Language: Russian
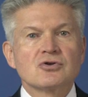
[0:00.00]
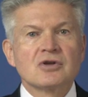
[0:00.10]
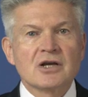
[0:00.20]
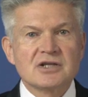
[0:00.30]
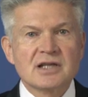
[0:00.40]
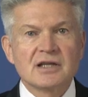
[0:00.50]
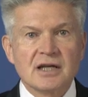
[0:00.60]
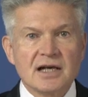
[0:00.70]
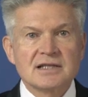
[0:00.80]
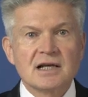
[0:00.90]
что наш
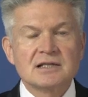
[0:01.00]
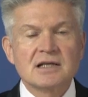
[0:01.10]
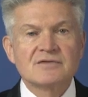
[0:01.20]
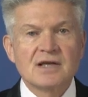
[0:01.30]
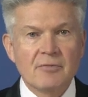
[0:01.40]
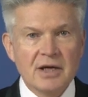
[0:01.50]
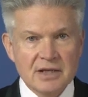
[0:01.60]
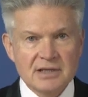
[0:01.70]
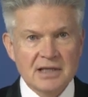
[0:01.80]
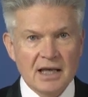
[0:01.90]
центр оказался в самой
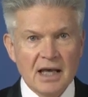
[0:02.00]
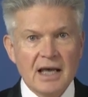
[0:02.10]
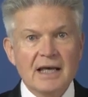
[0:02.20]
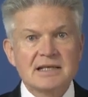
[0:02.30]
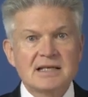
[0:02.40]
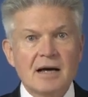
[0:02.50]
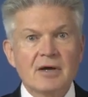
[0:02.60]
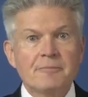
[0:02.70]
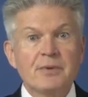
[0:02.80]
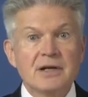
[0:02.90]
низкой и
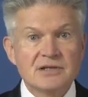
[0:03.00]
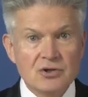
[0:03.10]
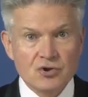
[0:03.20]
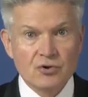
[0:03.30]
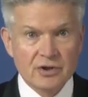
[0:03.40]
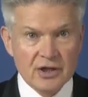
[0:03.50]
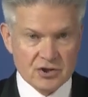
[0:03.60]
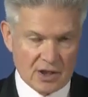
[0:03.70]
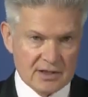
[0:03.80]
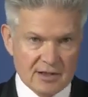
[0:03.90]
самой пересеченной
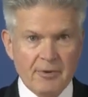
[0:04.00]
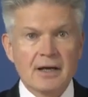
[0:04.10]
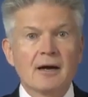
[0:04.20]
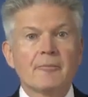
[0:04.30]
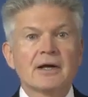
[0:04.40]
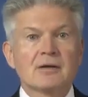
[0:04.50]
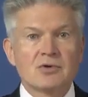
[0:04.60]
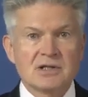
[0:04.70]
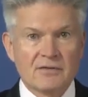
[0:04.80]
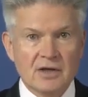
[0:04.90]
части парка,
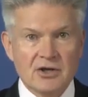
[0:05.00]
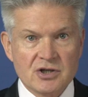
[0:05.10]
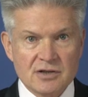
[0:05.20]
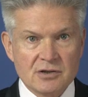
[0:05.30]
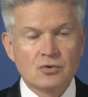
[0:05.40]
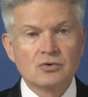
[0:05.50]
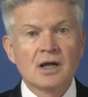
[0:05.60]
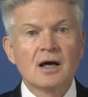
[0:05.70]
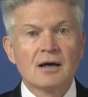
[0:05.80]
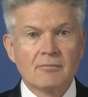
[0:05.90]
поэтому основная часть
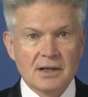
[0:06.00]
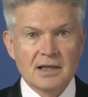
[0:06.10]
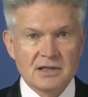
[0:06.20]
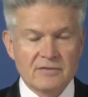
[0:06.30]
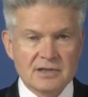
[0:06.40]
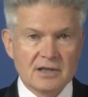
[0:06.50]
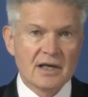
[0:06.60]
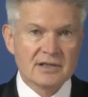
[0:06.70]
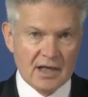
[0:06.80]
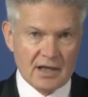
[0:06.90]
грунта была
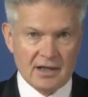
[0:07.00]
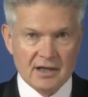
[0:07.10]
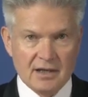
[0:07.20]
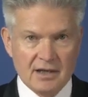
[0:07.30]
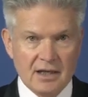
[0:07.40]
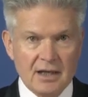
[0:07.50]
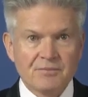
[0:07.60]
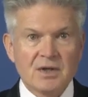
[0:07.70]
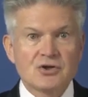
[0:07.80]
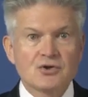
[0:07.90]
завезена из карьера.
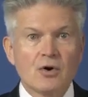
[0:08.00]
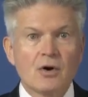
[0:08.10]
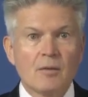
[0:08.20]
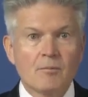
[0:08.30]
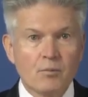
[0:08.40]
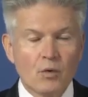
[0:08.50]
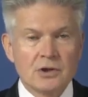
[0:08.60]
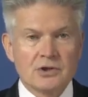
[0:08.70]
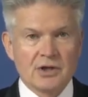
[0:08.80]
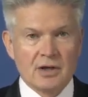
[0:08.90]
Еще
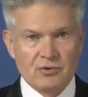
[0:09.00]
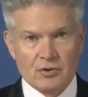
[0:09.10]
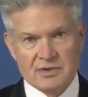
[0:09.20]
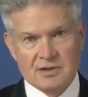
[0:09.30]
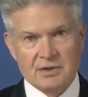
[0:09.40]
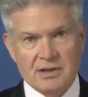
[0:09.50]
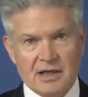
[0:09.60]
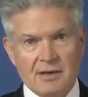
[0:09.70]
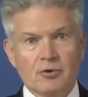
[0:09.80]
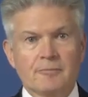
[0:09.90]
больший объем
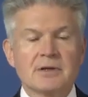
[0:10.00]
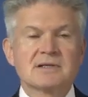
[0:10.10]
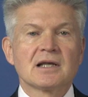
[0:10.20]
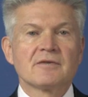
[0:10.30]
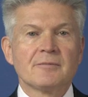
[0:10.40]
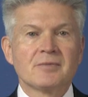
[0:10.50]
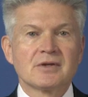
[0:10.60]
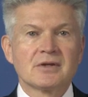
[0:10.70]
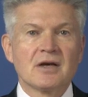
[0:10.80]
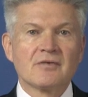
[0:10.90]
земляных работ предстоит
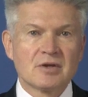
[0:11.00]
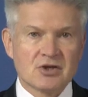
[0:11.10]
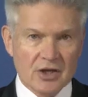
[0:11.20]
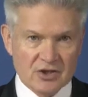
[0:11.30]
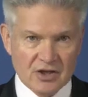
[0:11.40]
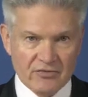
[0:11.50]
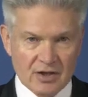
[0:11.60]
выполнить в ближайшее